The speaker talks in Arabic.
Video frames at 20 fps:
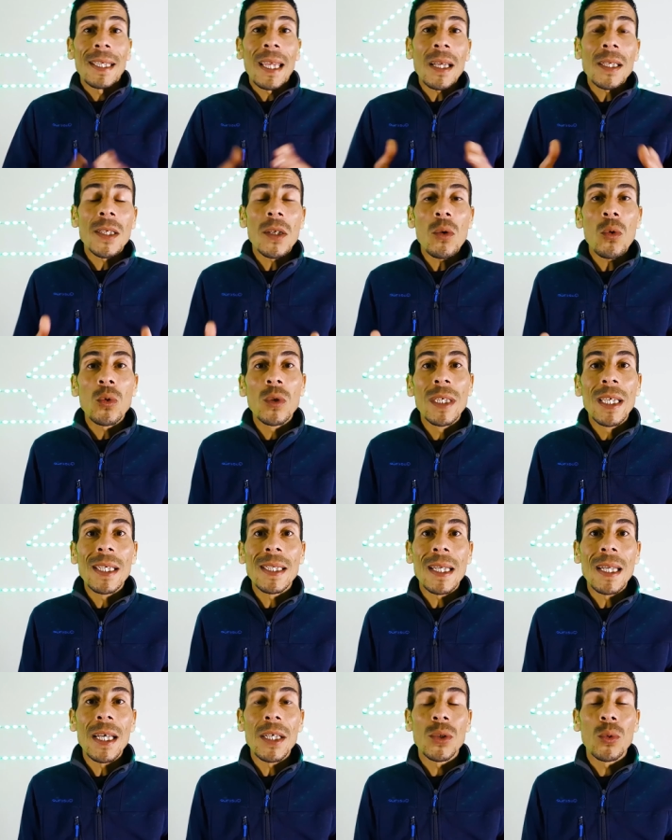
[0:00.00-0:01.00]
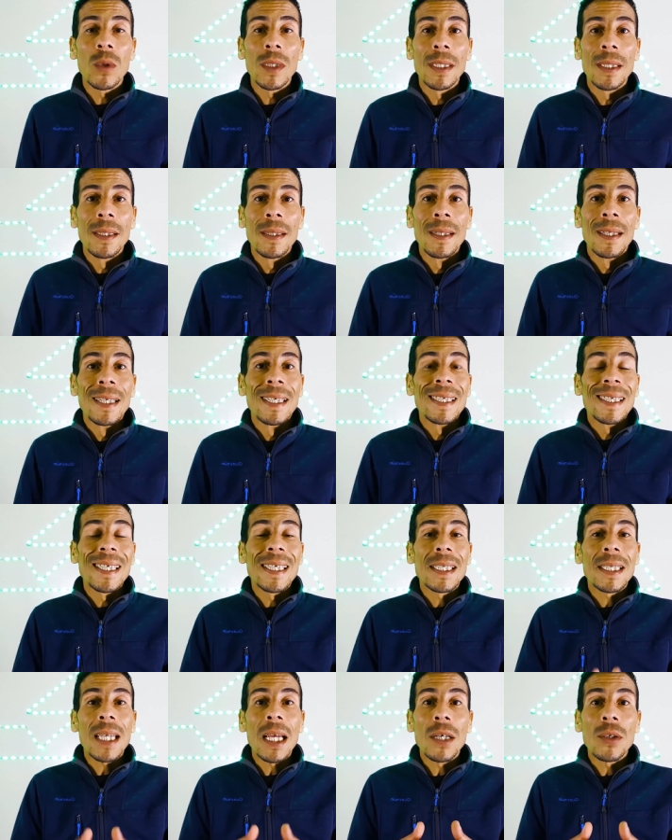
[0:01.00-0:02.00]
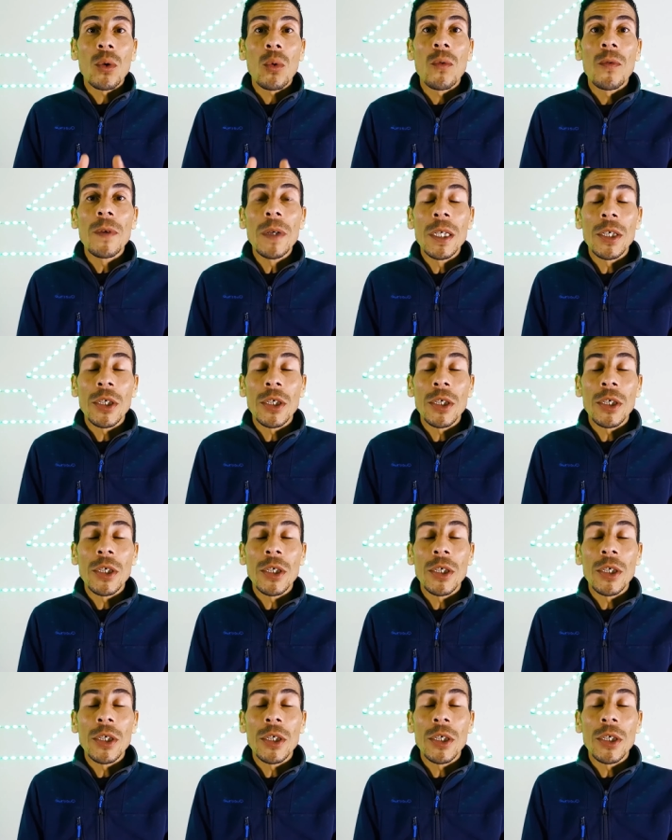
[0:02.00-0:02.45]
طقس القداس الاسود تيستحضروا فيه